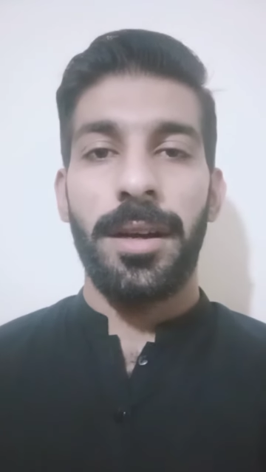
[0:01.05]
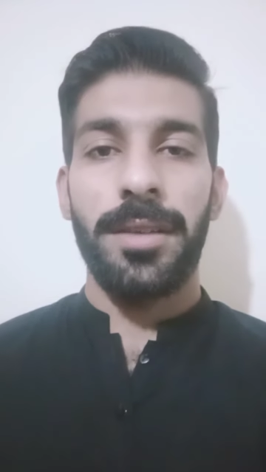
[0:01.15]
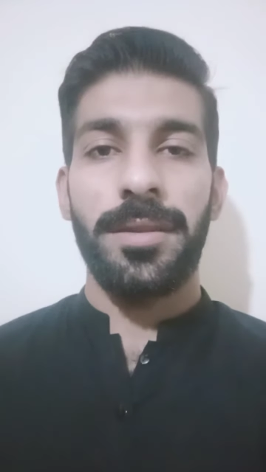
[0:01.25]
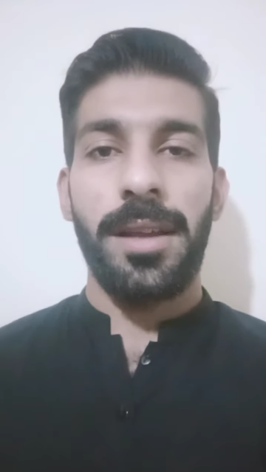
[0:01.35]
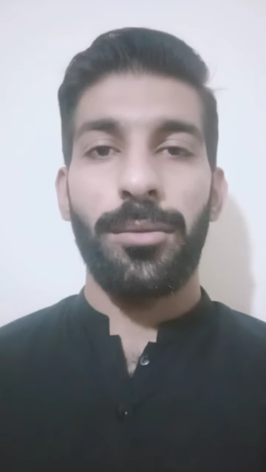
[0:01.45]

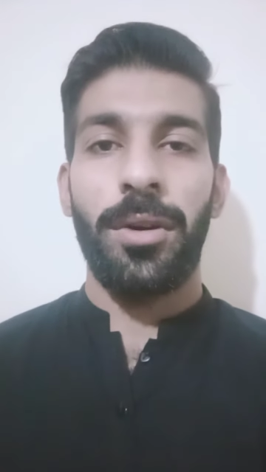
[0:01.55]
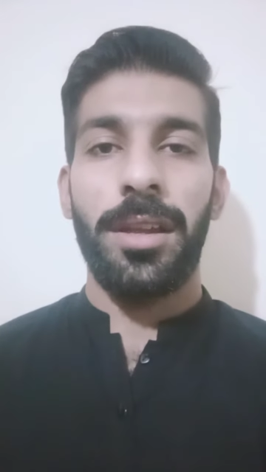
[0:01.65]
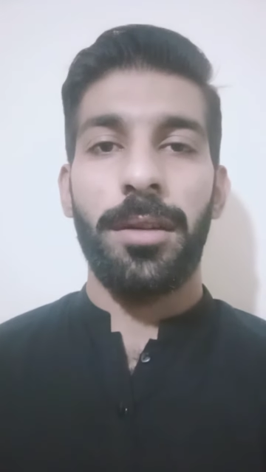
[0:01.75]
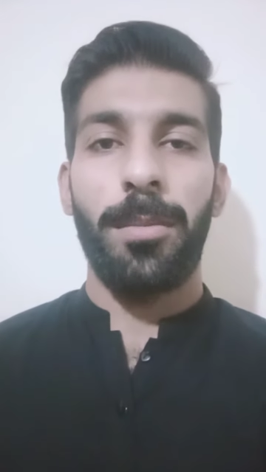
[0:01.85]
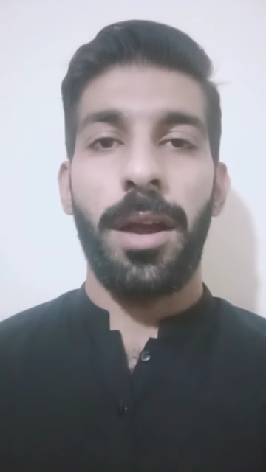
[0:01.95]
अस्सलाम
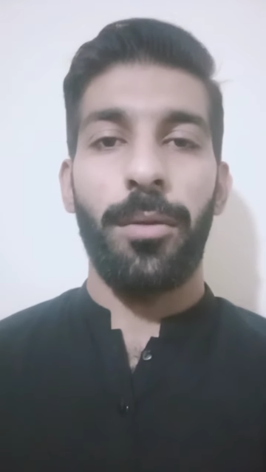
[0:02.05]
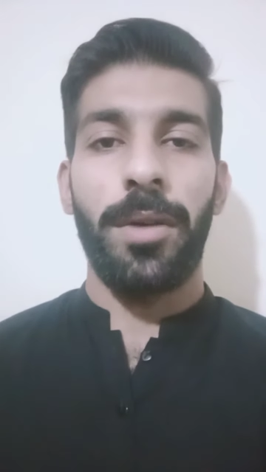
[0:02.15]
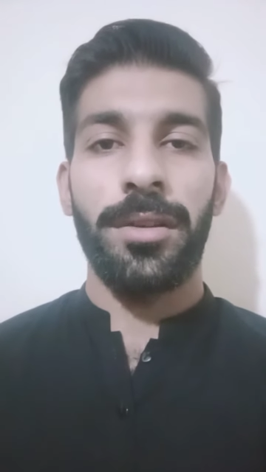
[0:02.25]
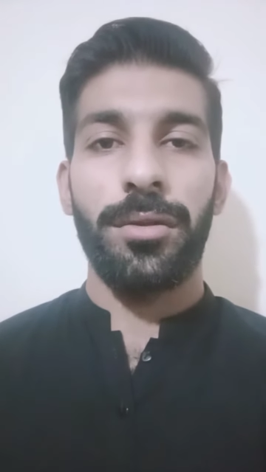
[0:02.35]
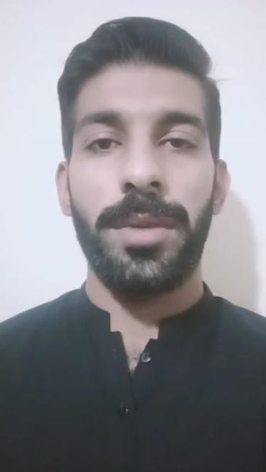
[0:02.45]
वालेकुम
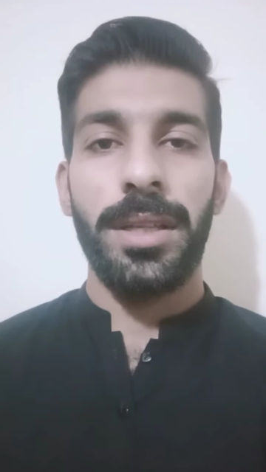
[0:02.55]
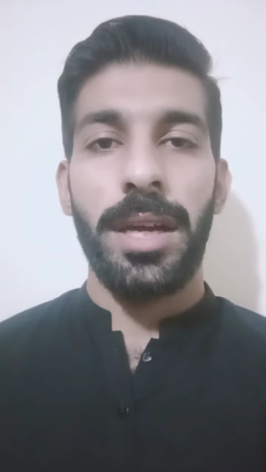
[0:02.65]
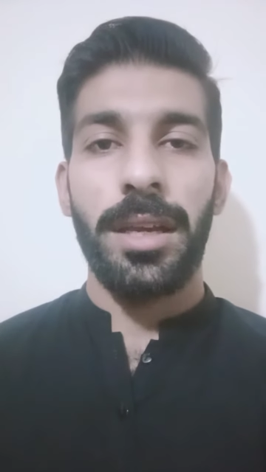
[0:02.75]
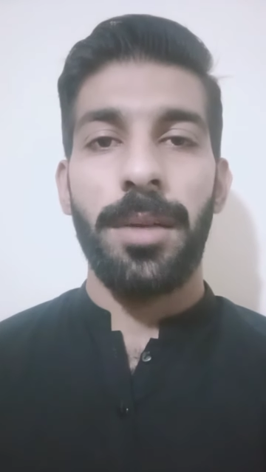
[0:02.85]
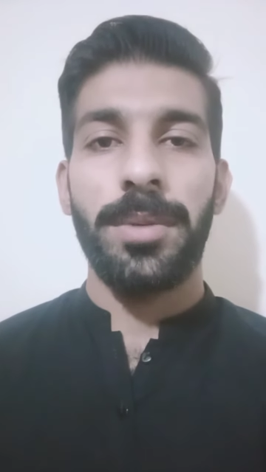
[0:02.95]
एवरीवन उम्मीद
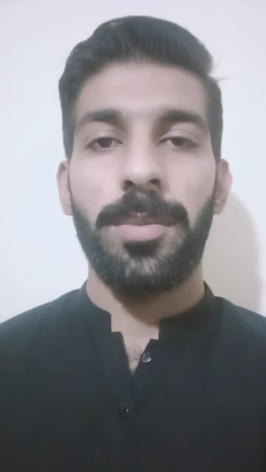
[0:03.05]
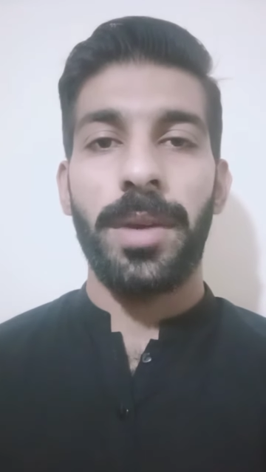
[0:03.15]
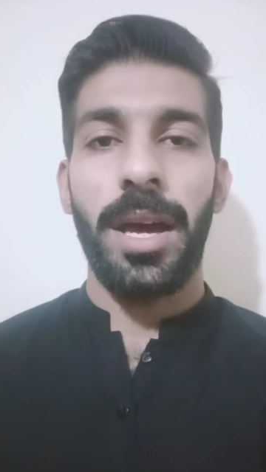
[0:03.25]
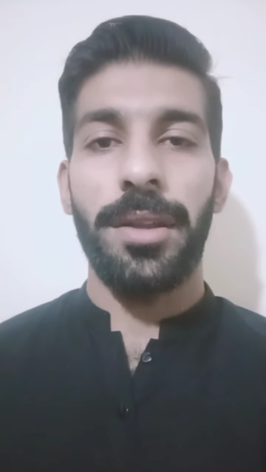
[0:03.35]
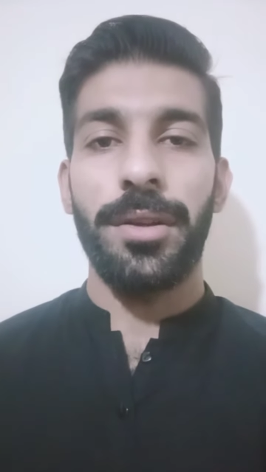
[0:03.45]
है कि आप सब
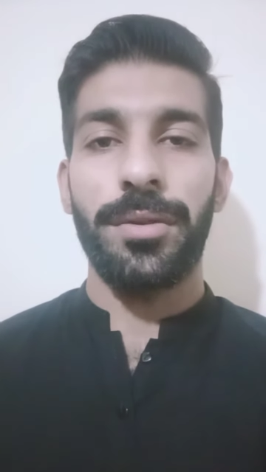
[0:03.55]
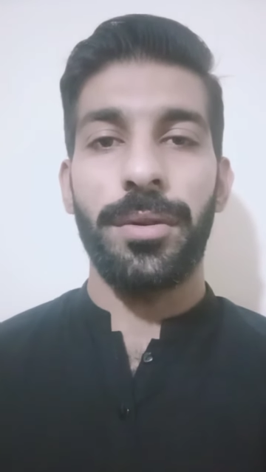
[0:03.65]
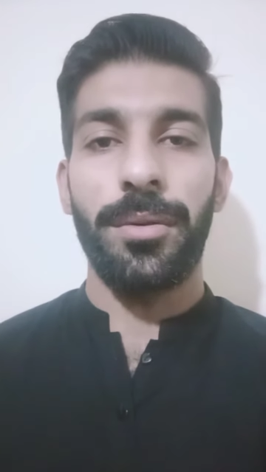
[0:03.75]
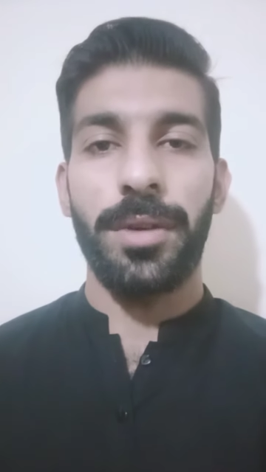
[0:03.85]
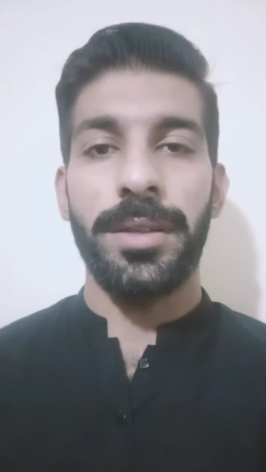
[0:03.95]
खैरियत से
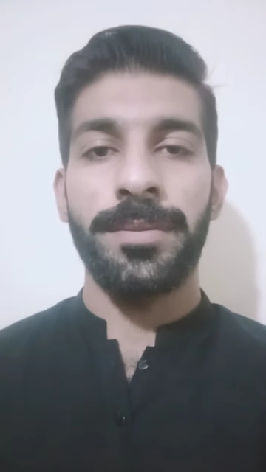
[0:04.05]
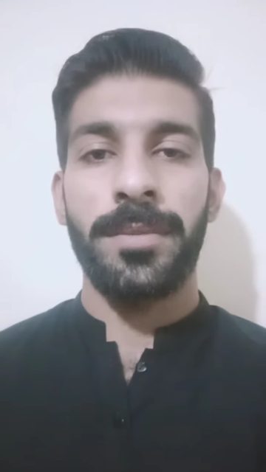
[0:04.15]
होंगे